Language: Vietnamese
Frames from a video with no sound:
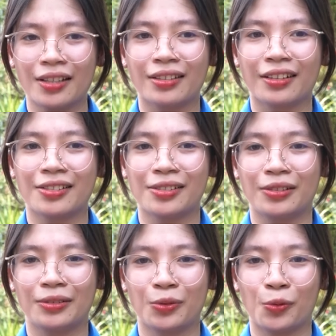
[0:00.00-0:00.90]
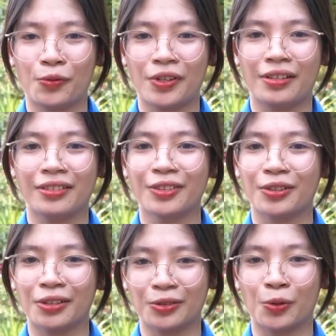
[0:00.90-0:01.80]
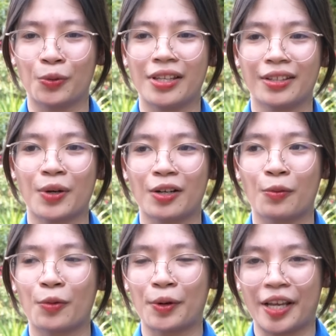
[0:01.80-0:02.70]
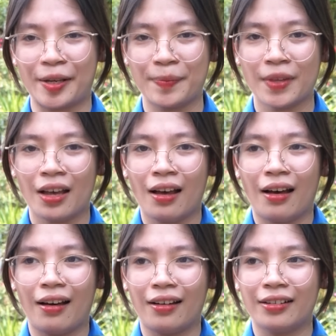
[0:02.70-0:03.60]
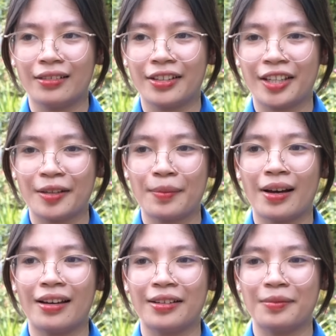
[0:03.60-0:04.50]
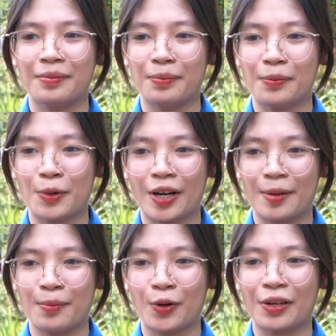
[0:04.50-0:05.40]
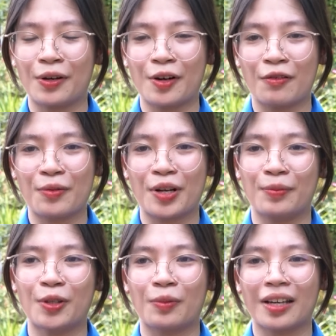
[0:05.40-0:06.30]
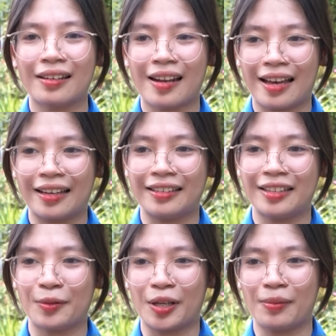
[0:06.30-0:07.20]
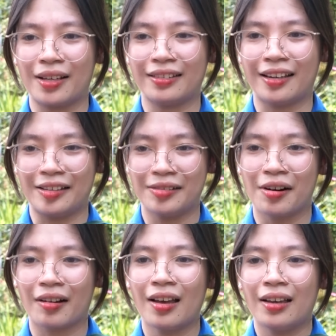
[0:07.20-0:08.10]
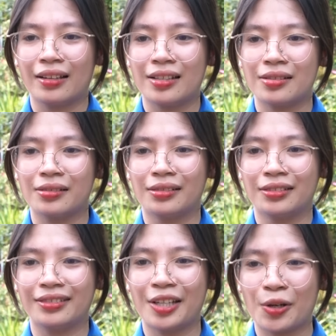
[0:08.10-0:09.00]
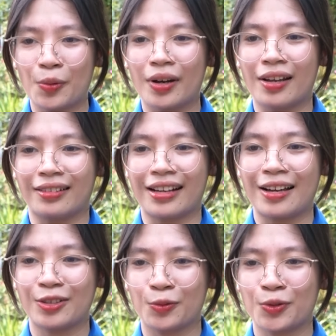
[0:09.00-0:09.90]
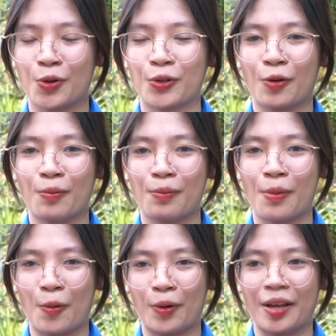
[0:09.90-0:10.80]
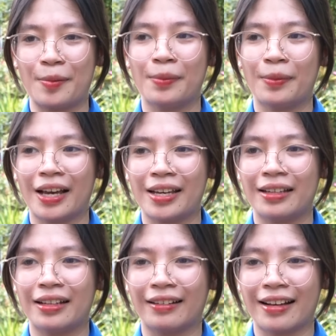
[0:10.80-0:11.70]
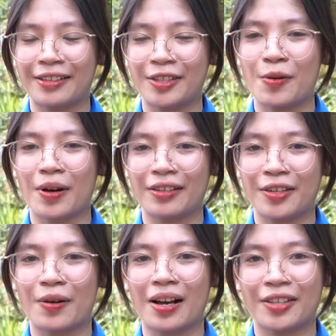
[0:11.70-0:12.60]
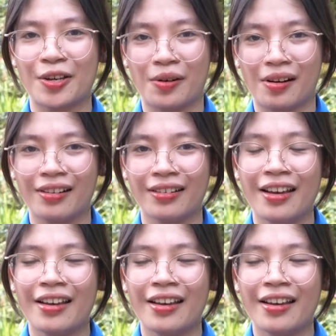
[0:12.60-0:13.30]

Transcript: thích những cái sự thú vị những cái hứng thú đến những hoạt động của bọn em à, khi mà bọn em một ngày hoạt động bọn em tổng kết lại thì bọn em lại thấy được cái sự tinh nguyên hẳn càng sụp sôi trong mẫu bọn em ngay hẳn càng nhiều càng nhiều càng nhiều hơn